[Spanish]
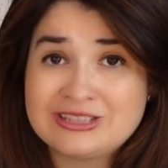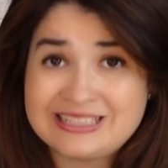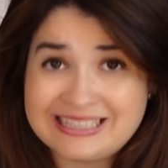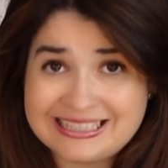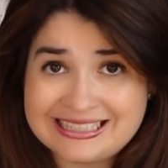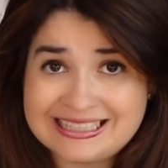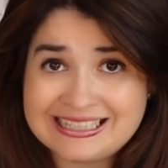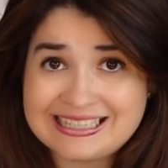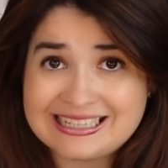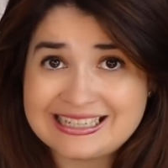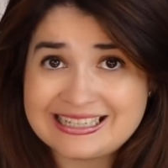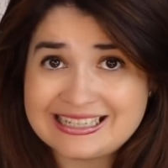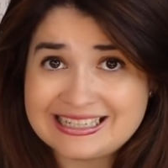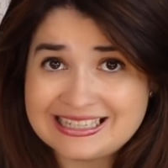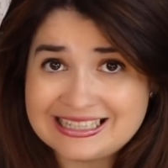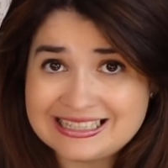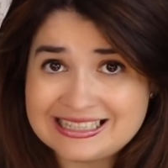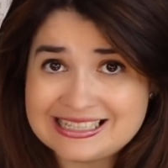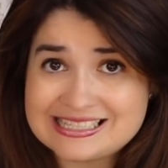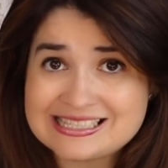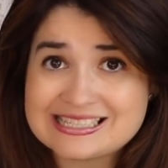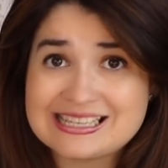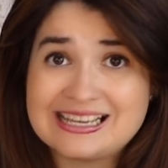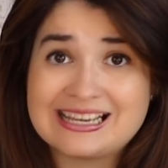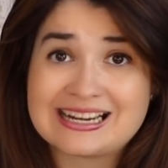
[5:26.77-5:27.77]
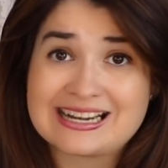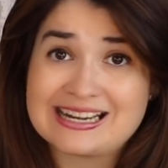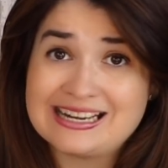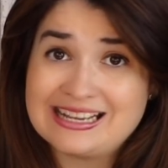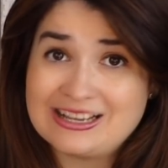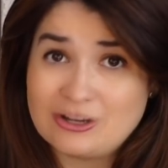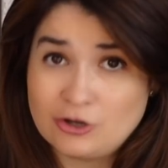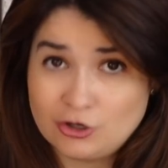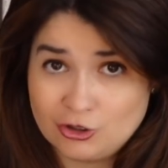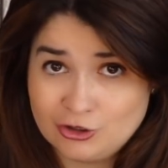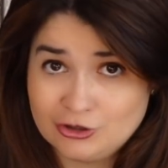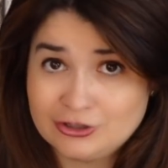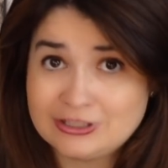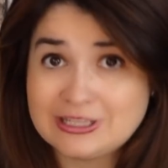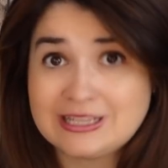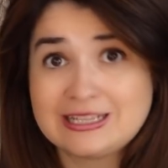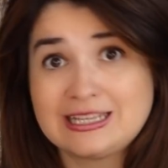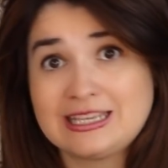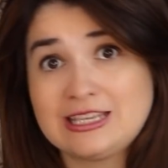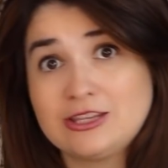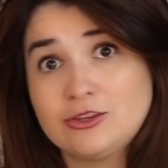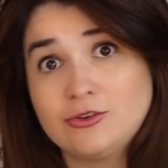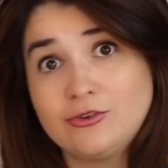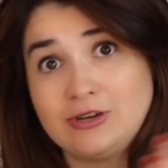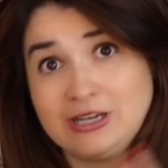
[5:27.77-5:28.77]
tienes que garantizarle
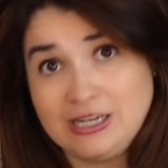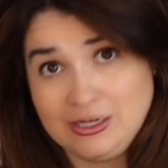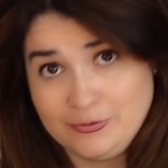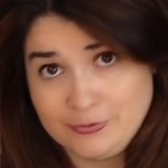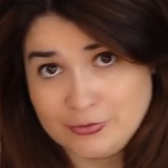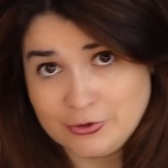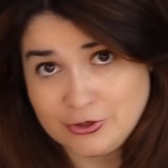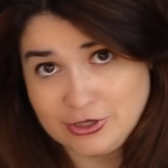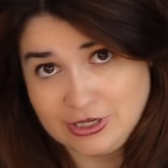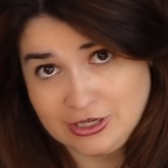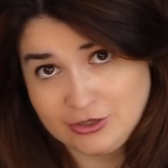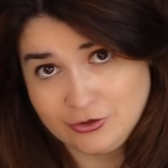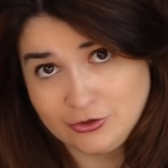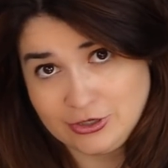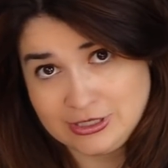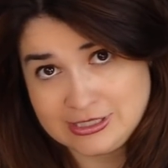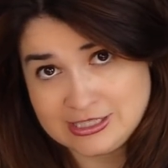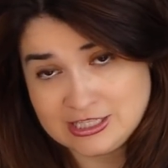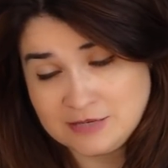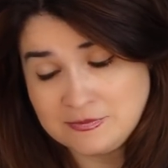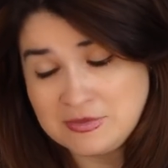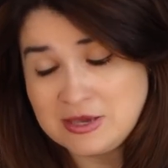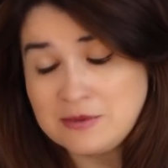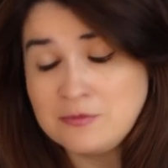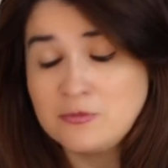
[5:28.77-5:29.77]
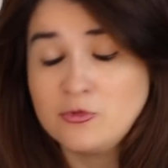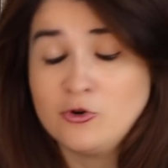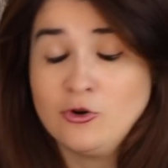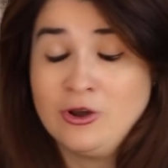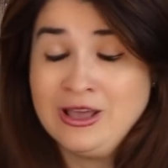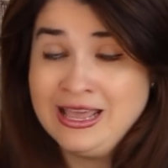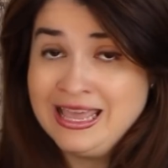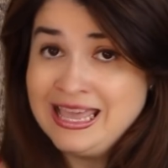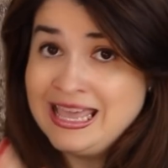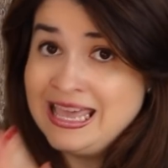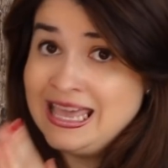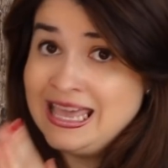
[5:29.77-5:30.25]
contenido al proyector en sí mismo.